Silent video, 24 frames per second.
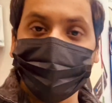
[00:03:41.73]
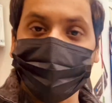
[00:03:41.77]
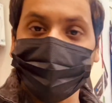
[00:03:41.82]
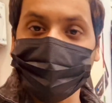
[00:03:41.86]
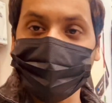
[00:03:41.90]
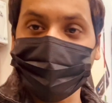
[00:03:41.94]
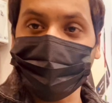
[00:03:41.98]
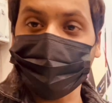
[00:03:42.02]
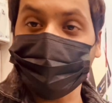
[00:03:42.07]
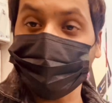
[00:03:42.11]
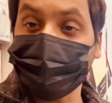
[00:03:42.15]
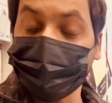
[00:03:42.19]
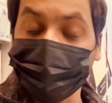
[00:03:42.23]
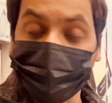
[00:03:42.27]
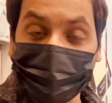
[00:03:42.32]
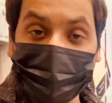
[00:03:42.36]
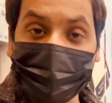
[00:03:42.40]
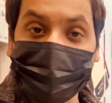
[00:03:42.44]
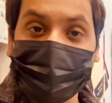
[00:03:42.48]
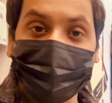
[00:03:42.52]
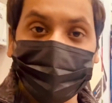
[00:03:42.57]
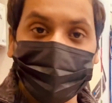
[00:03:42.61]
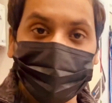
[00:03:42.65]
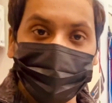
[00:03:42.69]
चीज़ ढूंढने की
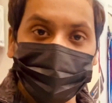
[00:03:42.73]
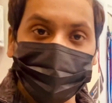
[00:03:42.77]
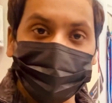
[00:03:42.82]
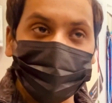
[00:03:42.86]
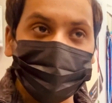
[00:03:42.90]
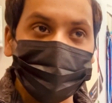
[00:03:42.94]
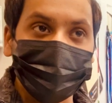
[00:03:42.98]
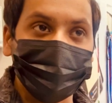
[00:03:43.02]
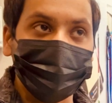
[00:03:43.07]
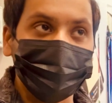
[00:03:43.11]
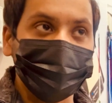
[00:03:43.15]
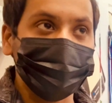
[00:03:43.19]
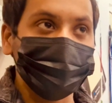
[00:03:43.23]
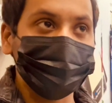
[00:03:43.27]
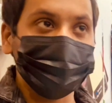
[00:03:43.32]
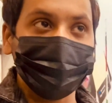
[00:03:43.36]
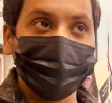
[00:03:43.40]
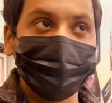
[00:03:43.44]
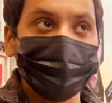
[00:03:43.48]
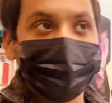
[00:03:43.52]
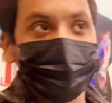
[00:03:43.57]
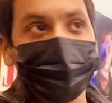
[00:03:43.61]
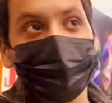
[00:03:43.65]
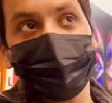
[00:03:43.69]
कोशिश कर रहा हूँ ये
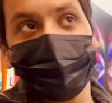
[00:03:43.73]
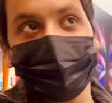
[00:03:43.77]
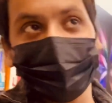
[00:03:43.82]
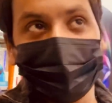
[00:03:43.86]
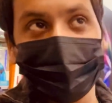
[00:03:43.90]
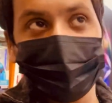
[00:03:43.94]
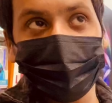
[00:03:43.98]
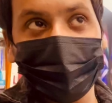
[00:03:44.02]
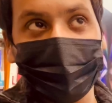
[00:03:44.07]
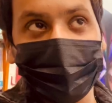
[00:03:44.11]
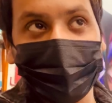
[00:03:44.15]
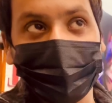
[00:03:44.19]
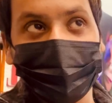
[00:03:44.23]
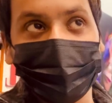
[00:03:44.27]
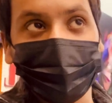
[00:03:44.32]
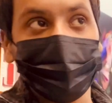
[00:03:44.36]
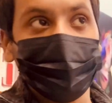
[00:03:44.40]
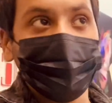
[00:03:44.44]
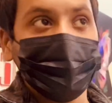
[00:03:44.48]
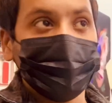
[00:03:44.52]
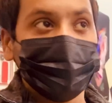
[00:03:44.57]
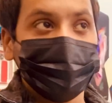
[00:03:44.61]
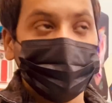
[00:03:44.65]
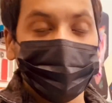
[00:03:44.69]
वीडियो में नहीं मिलेगी
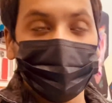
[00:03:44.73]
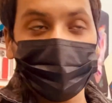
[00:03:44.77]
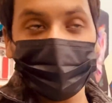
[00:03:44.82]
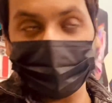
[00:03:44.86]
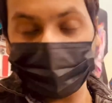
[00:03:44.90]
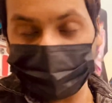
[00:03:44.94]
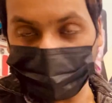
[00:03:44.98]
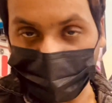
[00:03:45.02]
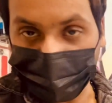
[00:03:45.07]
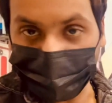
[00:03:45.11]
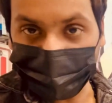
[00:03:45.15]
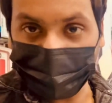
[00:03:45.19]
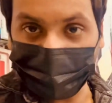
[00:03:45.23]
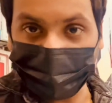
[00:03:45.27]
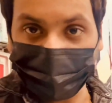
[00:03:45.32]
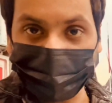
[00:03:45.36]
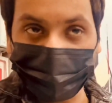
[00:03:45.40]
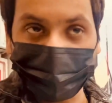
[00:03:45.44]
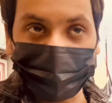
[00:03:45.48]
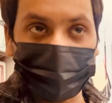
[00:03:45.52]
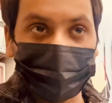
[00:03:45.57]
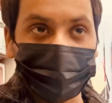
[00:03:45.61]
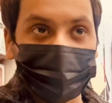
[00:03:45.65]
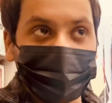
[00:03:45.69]
क्योंकि ये शॉप में वो
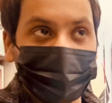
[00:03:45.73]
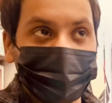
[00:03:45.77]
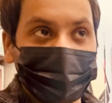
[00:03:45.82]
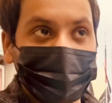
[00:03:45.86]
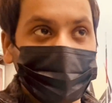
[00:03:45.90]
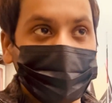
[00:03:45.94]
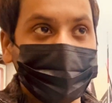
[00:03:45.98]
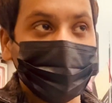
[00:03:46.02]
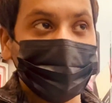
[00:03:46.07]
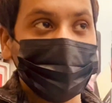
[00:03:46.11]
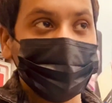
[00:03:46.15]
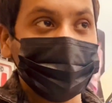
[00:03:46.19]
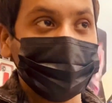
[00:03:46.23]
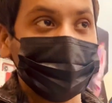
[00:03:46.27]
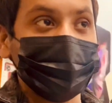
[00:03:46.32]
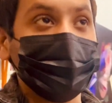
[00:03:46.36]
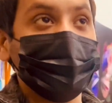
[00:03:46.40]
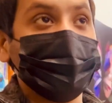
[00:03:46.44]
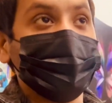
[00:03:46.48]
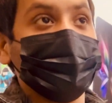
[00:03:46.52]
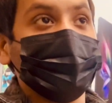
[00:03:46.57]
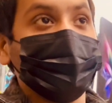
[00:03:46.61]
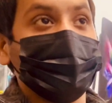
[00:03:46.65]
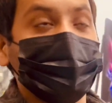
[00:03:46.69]
फ़ोन अवेलेबल नहीं है
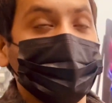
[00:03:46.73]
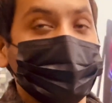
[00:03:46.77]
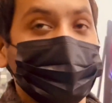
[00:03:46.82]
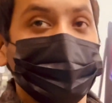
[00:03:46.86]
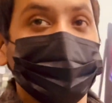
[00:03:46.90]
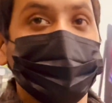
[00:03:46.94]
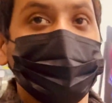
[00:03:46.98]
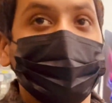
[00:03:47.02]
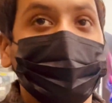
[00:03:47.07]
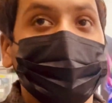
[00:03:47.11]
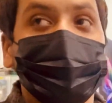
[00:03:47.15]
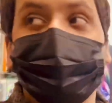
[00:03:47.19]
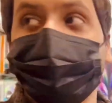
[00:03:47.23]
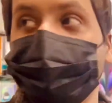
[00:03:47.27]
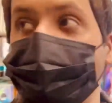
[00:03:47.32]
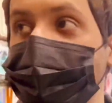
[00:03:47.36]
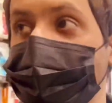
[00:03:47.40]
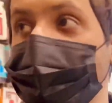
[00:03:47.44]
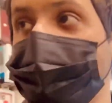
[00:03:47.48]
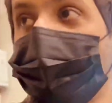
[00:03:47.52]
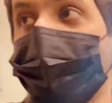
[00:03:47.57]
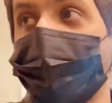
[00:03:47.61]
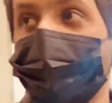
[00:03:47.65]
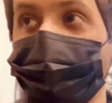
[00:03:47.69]
लेकिन मैं कोशिश कर
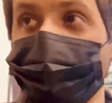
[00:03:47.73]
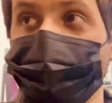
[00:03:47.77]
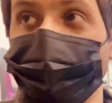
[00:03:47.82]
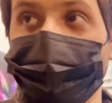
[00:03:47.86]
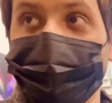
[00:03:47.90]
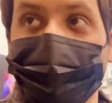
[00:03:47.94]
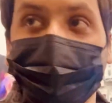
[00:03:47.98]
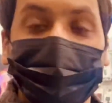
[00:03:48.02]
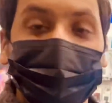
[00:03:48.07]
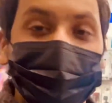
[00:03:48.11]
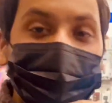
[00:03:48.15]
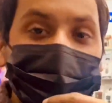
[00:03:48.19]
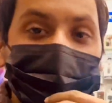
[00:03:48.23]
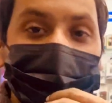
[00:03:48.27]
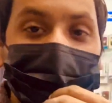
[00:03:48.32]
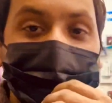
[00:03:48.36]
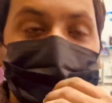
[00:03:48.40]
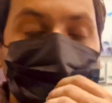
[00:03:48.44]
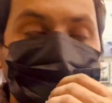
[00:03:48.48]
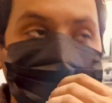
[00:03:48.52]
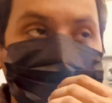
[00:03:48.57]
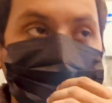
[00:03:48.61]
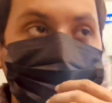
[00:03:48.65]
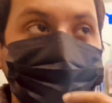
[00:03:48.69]
रहा हूँ जो भी नज़दीकी
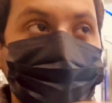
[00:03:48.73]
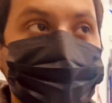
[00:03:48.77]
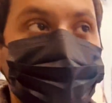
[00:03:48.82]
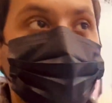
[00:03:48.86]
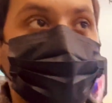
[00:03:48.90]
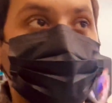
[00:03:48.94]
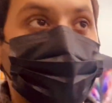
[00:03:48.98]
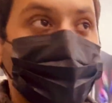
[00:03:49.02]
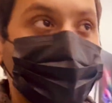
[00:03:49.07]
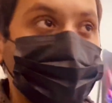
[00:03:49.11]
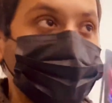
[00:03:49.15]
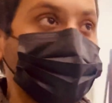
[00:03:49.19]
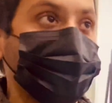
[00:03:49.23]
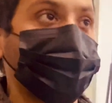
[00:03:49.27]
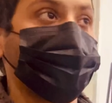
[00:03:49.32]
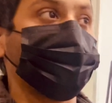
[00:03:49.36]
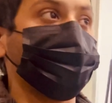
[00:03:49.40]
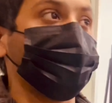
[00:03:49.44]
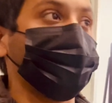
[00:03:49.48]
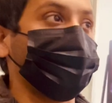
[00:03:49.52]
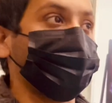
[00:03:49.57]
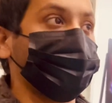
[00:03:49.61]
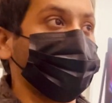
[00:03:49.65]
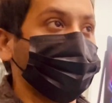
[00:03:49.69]
मुझे दूसरे शॉप में
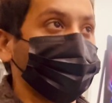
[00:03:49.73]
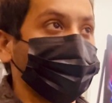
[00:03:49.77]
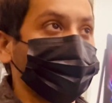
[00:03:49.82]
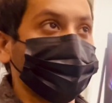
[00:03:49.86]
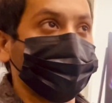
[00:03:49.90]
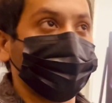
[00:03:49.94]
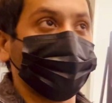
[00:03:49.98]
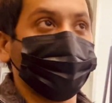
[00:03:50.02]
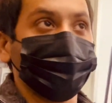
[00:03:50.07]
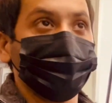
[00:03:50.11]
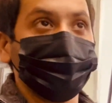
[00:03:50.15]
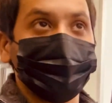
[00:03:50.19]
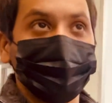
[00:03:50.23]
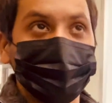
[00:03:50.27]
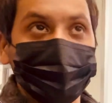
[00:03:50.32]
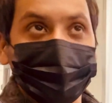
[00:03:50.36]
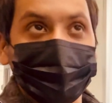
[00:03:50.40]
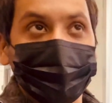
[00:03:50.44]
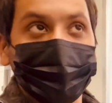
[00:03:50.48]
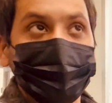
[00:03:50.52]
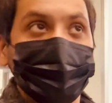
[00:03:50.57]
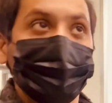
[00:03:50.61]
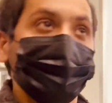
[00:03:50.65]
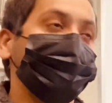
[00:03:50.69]
अगर वो फ़ोन मिल जाए
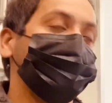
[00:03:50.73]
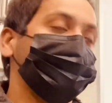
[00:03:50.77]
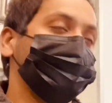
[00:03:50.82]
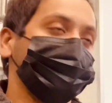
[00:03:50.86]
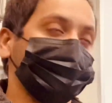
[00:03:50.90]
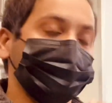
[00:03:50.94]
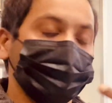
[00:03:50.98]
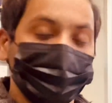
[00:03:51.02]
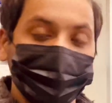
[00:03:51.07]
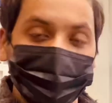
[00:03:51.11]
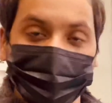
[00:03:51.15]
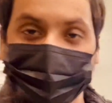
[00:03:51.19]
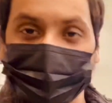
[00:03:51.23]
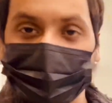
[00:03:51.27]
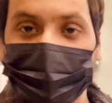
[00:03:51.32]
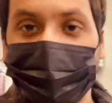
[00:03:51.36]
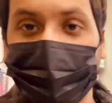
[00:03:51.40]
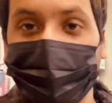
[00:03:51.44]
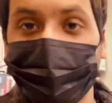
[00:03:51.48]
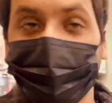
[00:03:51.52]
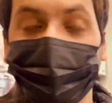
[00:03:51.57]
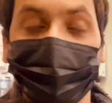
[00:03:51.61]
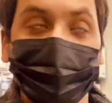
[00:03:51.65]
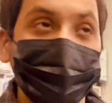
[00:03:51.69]
तो मैं उसके लिए भी
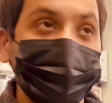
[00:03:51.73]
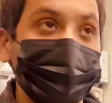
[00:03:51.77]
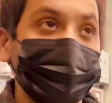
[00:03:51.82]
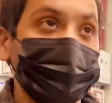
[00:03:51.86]
वीडियो